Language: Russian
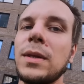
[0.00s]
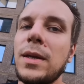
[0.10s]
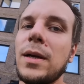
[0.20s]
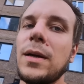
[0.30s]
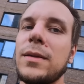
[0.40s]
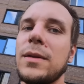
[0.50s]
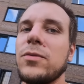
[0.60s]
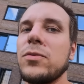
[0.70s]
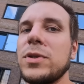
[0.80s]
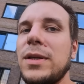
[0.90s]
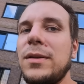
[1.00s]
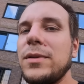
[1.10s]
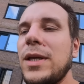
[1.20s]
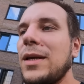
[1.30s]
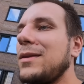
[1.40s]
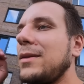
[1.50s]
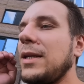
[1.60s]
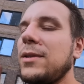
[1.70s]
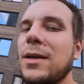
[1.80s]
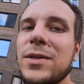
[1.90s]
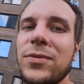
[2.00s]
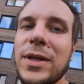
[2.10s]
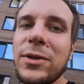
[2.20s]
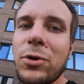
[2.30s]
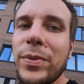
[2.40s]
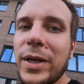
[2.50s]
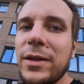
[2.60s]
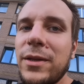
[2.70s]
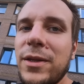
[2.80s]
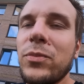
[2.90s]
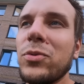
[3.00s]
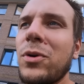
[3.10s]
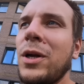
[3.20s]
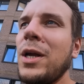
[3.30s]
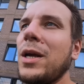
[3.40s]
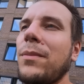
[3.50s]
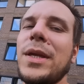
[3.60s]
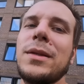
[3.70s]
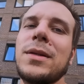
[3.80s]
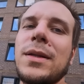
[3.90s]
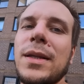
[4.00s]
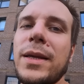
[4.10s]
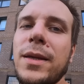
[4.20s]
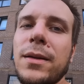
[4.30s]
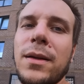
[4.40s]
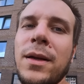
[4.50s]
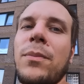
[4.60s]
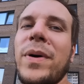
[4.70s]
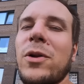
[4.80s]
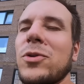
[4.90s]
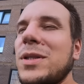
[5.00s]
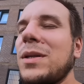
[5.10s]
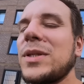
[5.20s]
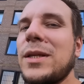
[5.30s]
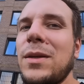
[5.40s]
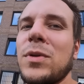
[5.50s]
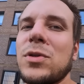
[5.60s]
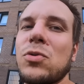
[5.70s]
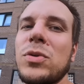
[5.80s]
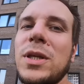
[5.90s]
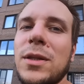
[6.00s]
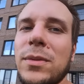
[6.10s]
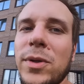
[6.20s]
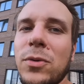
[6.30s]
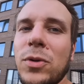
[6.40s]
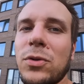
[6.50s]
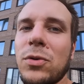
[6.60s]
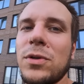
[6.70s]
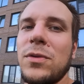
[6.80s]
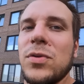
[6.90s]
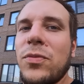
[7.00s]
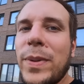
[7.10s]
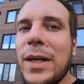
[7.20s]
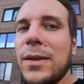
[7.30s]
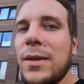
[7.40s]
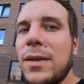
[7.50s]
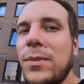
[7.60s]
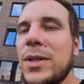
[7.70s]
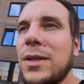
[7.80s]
Я от этого устал, я третий раз фотоконтроль проходить не буду, мне это надоело. Бороться там с какими-то студентами, у которых не все в порядке, там